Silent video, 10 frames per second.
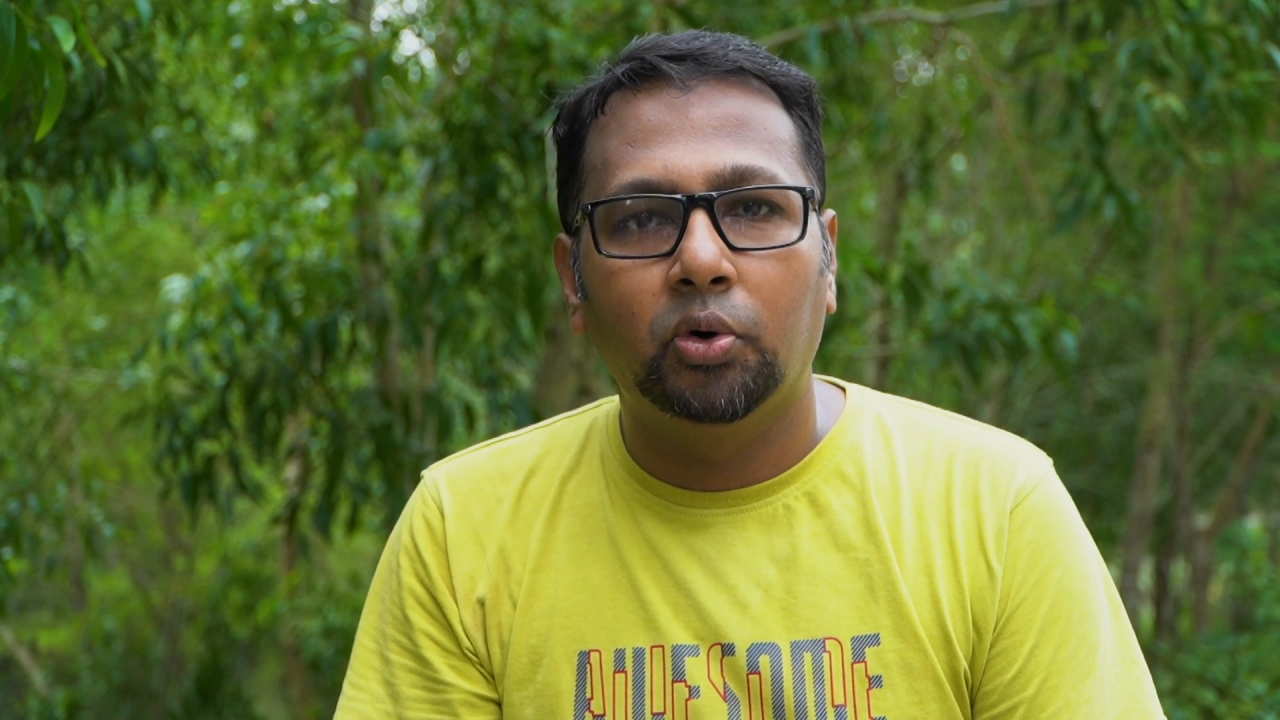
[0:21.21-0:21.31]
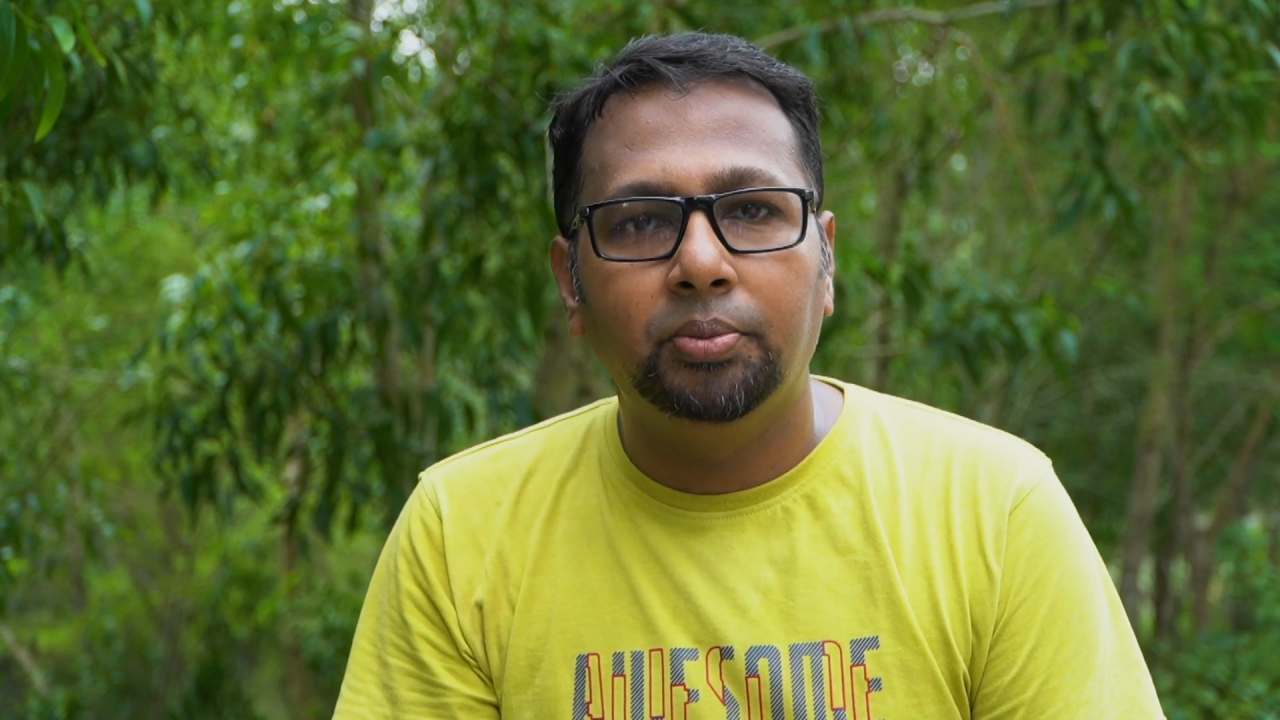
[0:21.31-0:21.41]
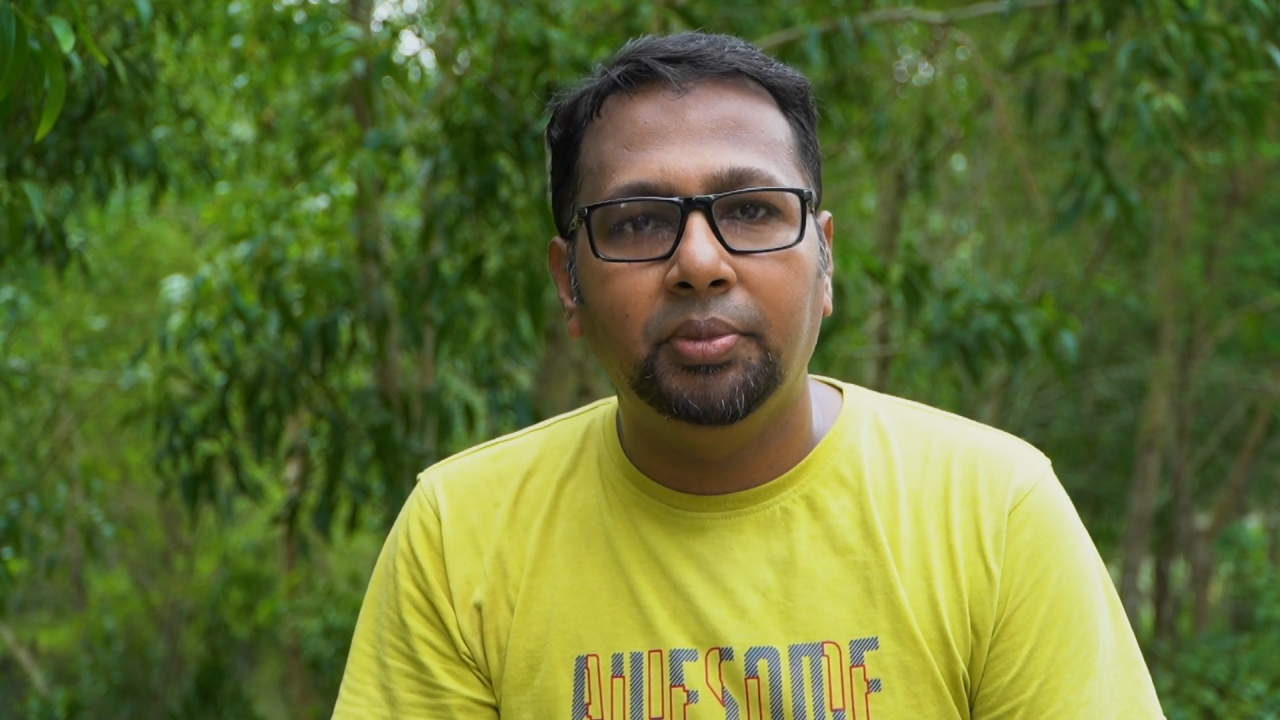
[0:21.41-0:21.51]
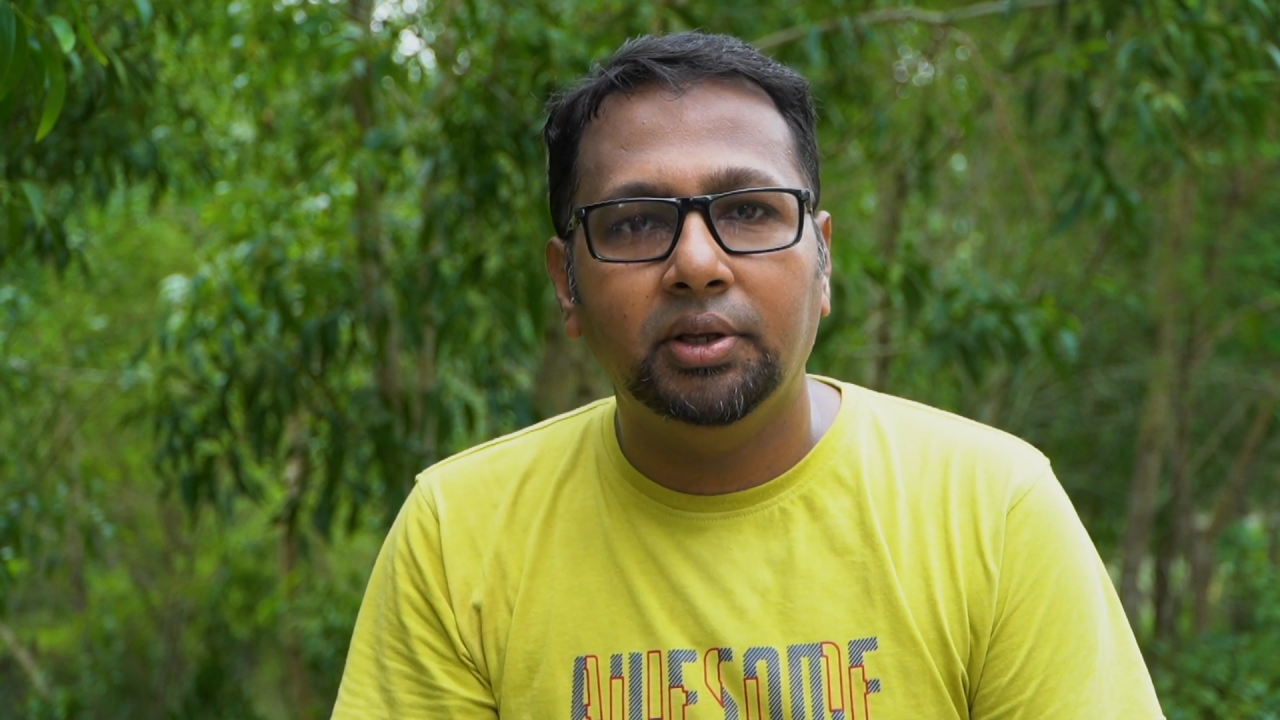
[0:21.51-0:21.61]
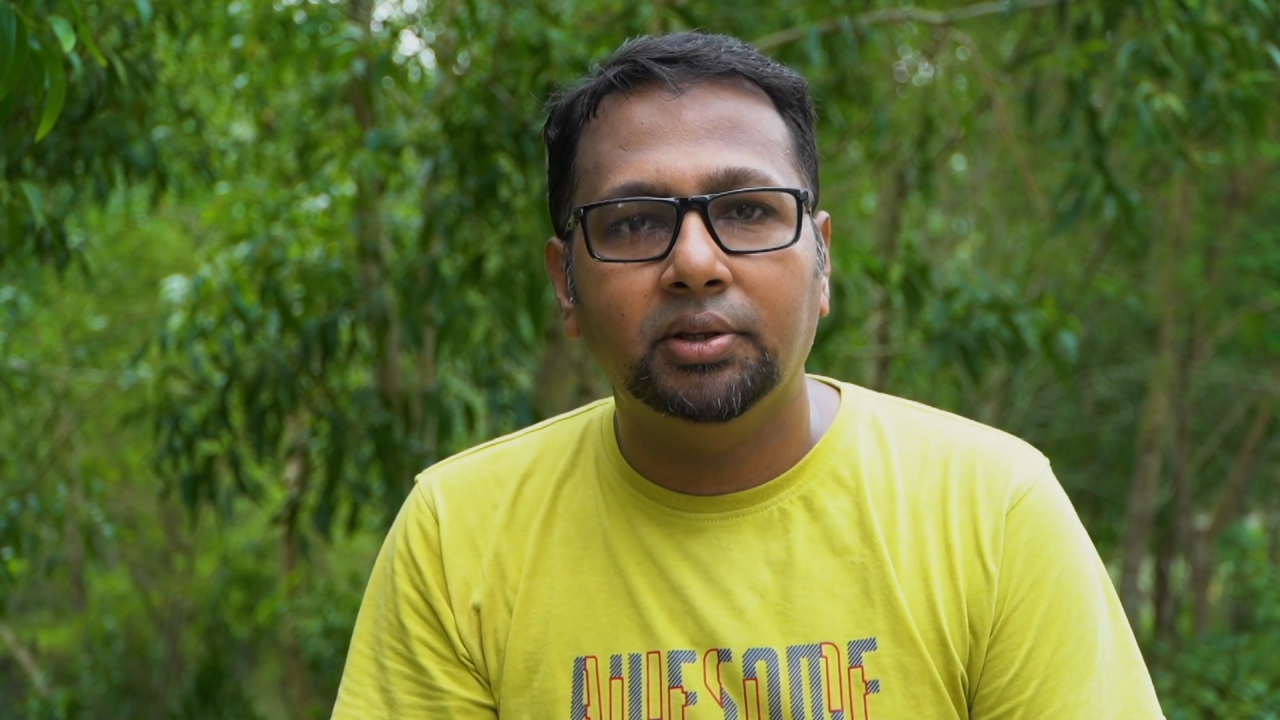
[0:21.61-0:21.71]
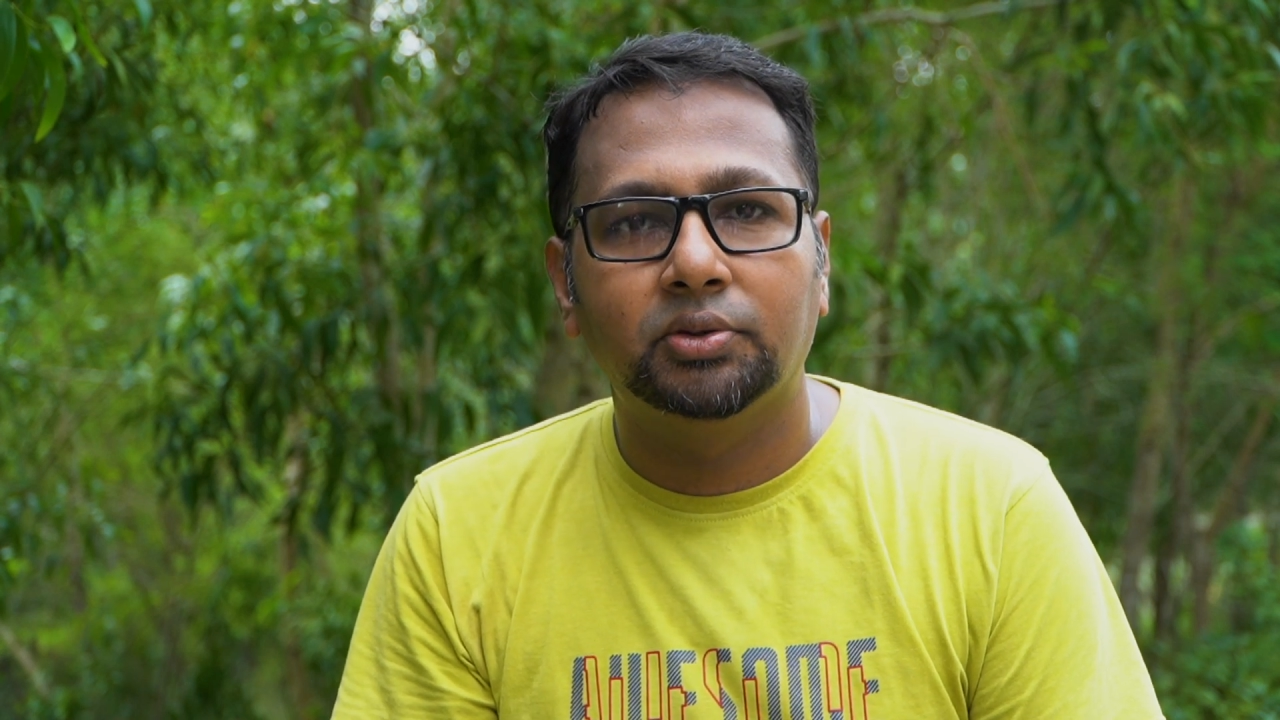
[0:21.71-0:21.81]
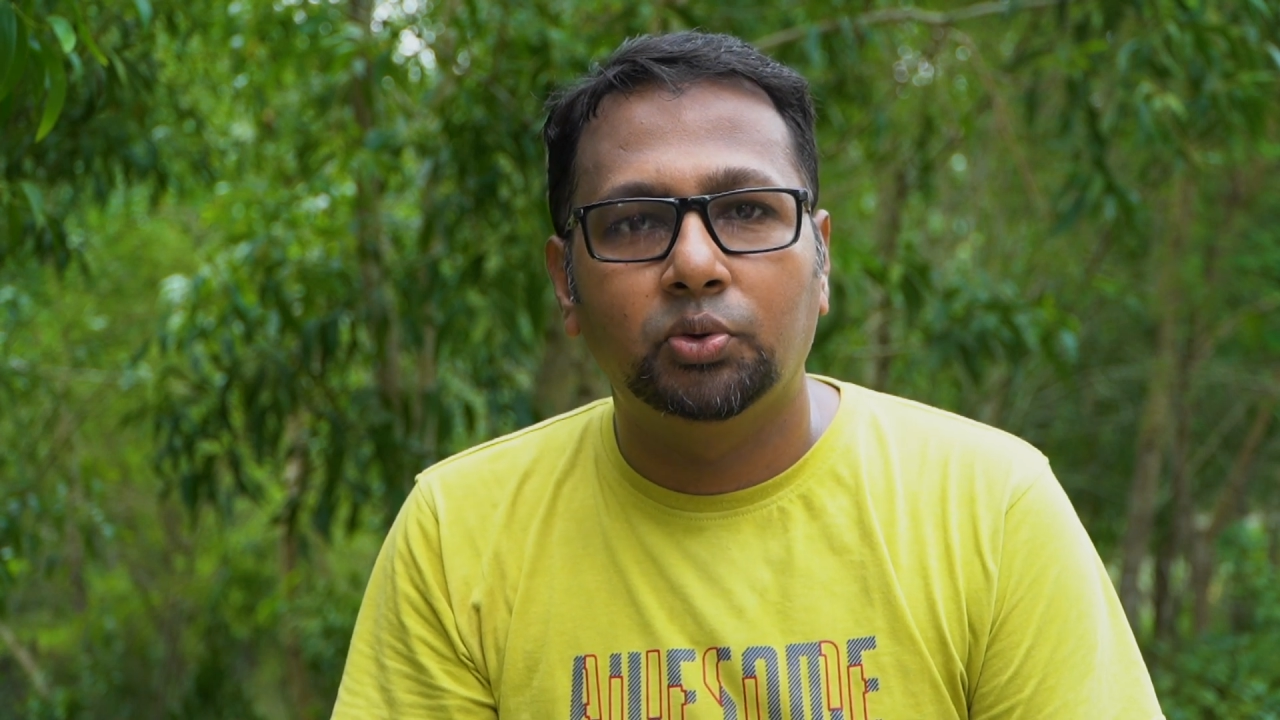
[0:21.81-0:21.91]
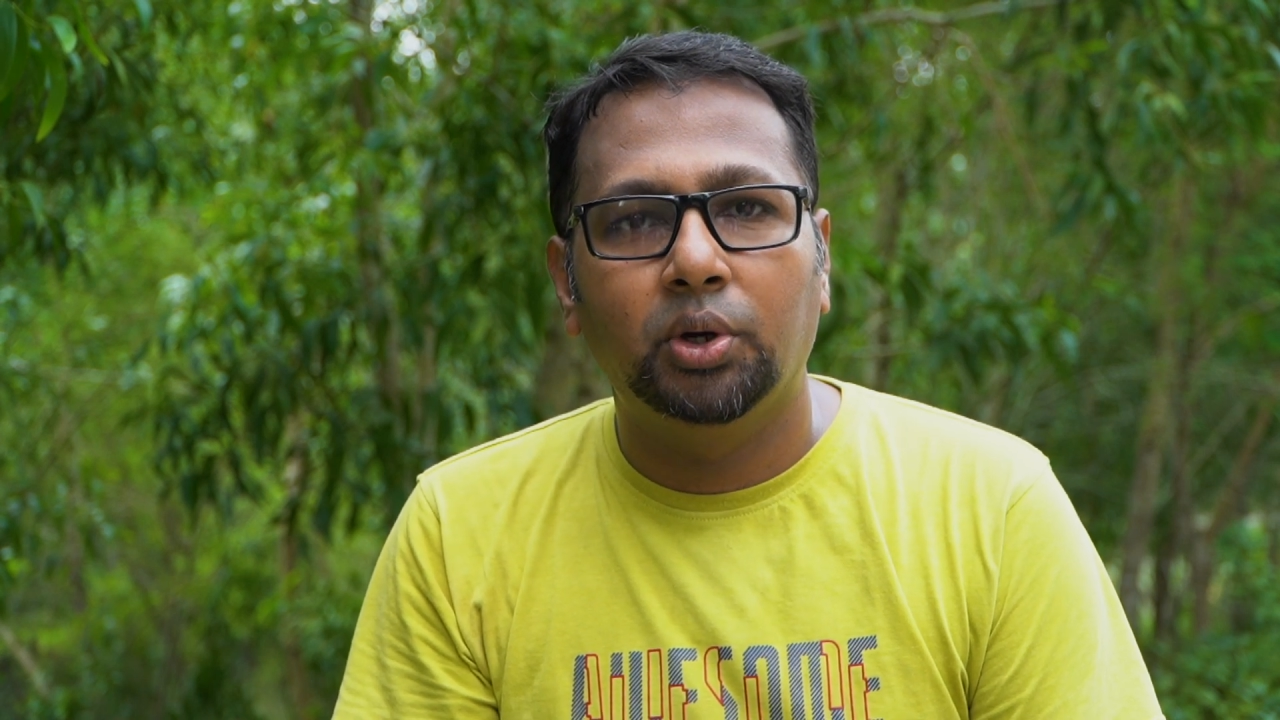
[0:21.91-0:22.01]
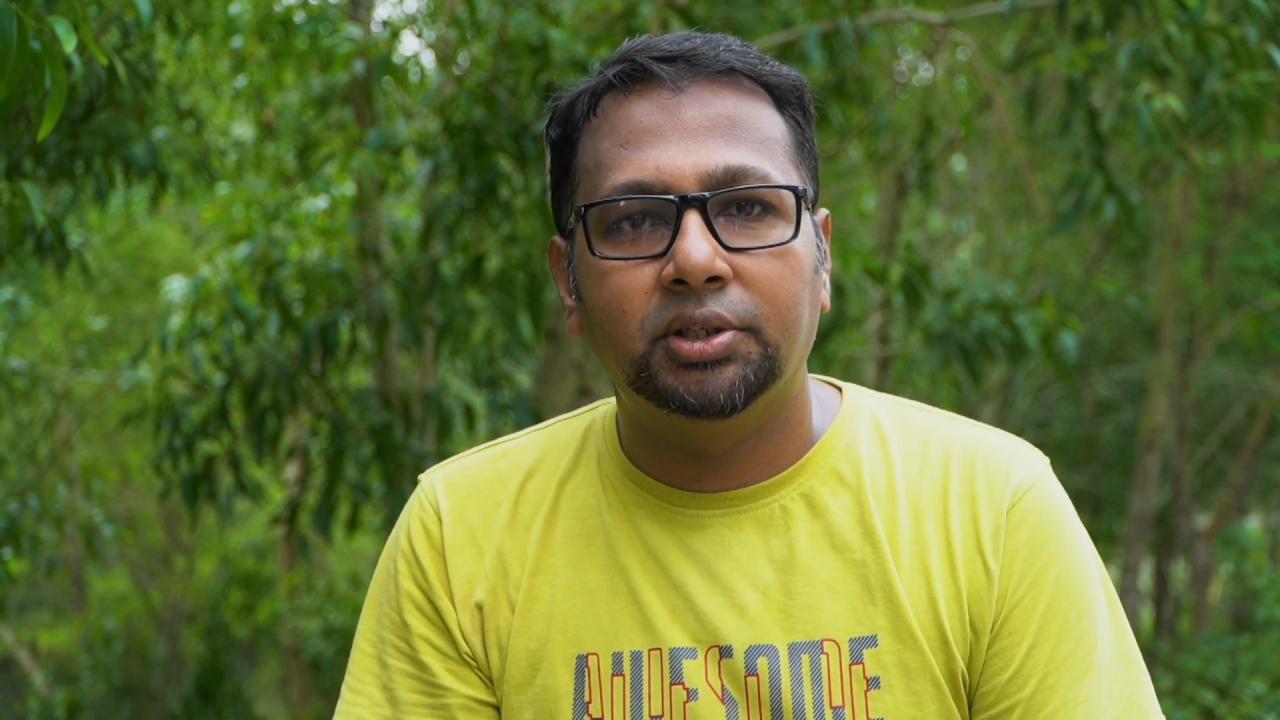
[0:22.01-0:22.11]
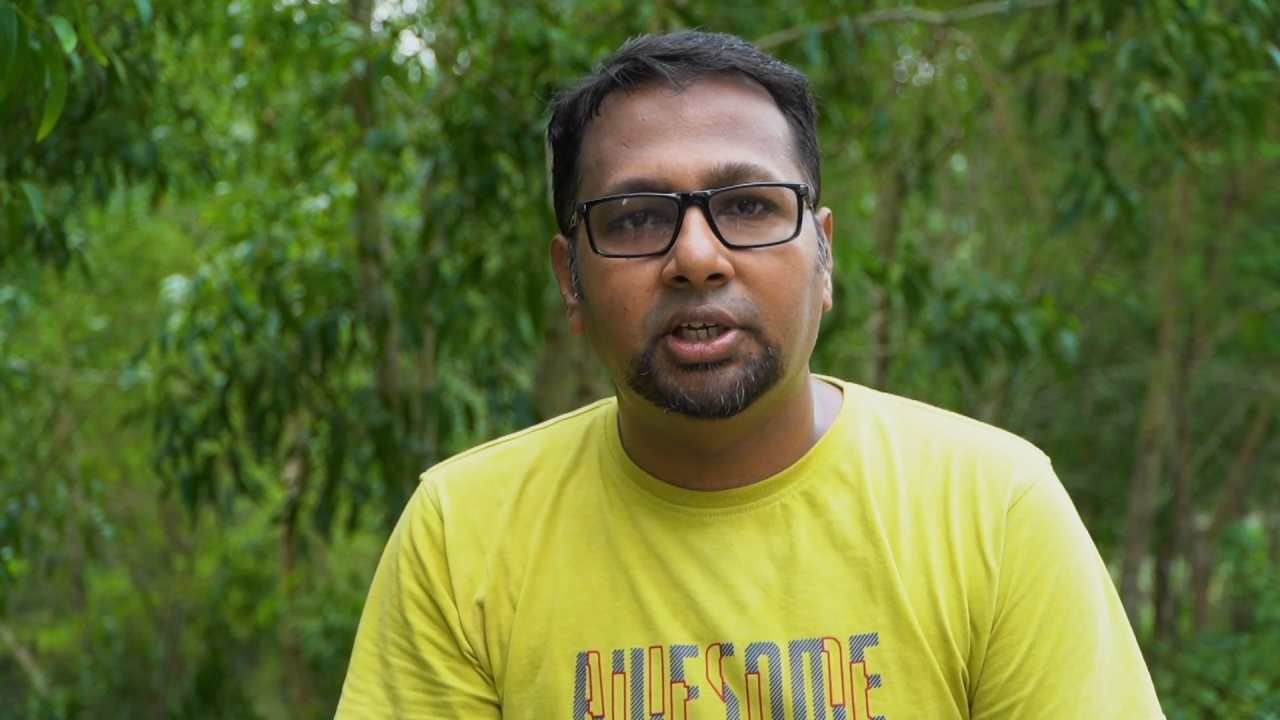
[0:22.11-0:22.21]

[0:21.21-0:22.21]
কর্মী দু